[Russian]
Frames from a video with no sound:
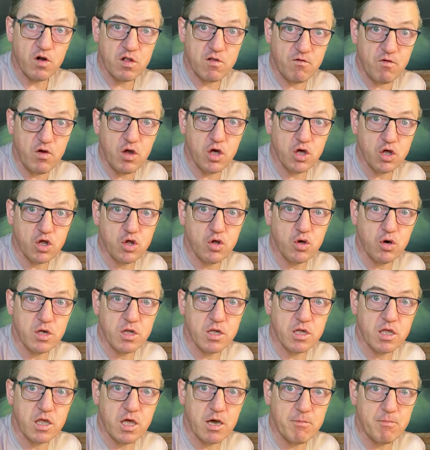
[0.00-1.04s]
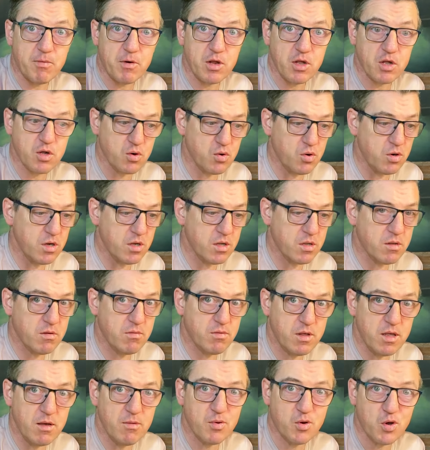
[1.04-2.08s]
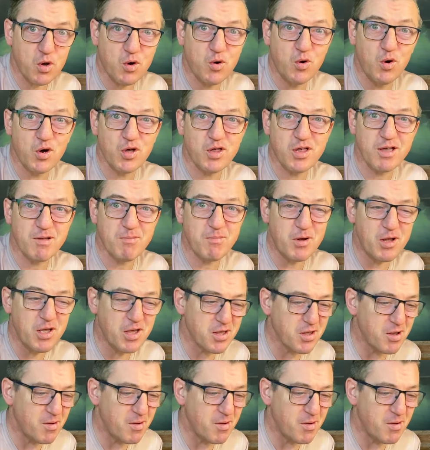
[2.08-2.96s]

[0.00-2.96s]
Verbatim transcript: Вот видишь, что из-за тебя происходит. Всем, кто хочет